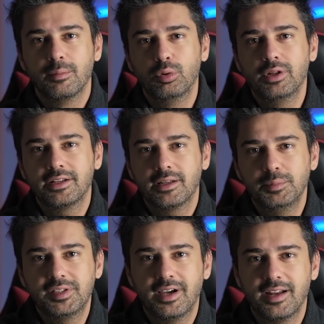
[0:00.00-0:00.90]
Bunlardan
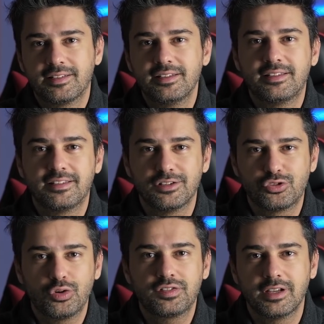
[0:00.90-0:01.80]
bir tanesi sizin
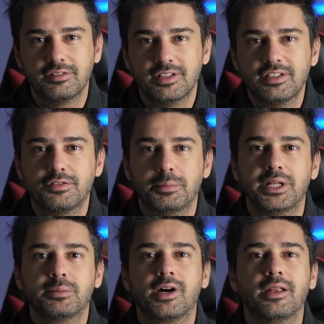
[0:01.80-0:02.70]
çok sevdiğiniz ve
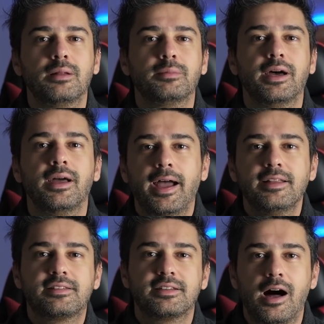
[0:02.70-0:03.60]
benim kanalımda
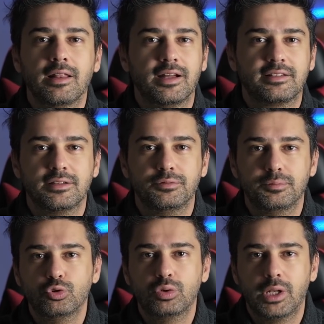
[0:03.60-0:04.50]
en sık anlattığım
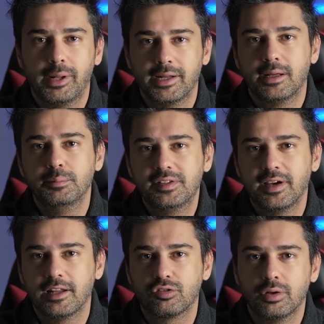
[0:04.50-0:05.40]
uygulamalardan bir
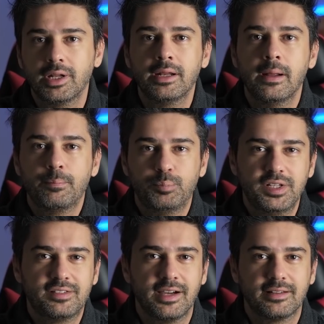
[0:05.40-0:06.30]
tanesi olan
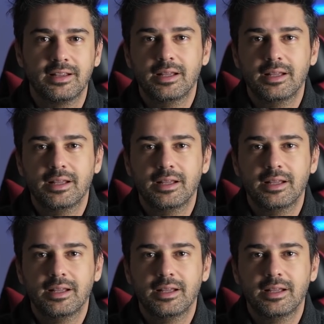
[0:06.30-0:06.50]
PixArt.